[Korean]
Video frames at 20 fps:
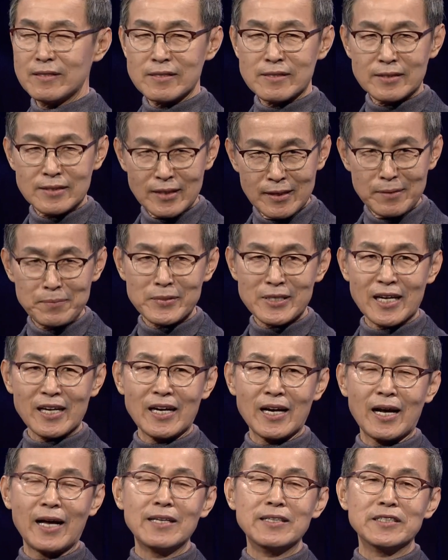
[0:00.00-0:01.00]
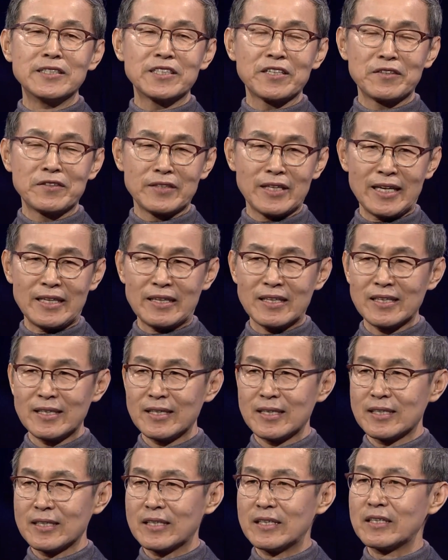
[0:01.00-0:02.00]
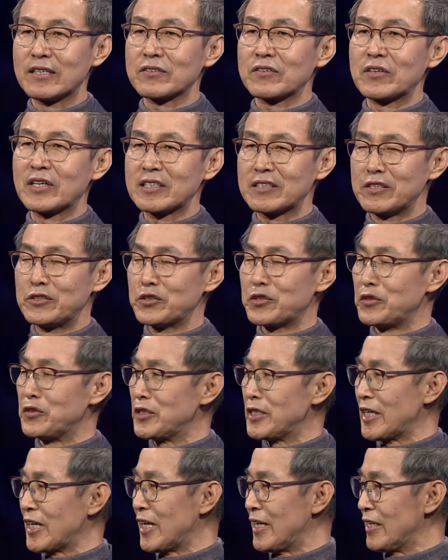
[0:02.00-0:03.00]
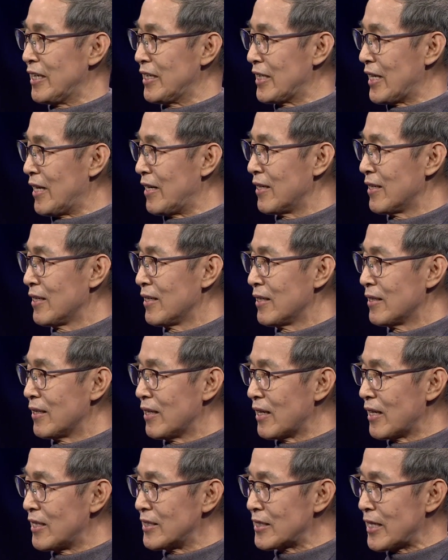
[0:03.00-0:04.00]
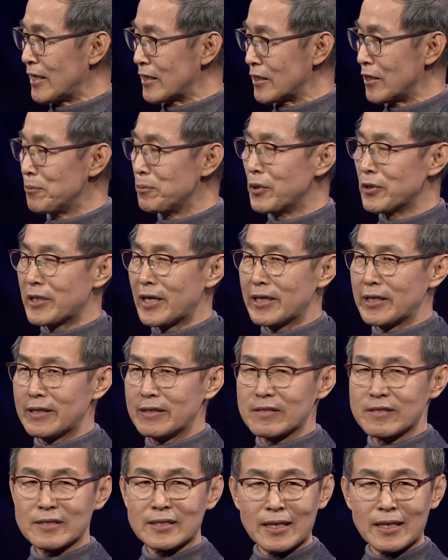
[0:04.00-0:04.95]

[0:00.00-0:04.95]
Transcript: 그 쓰임새가 한정된 그릇과 같은 존재가 아니다. 내가 작년보다는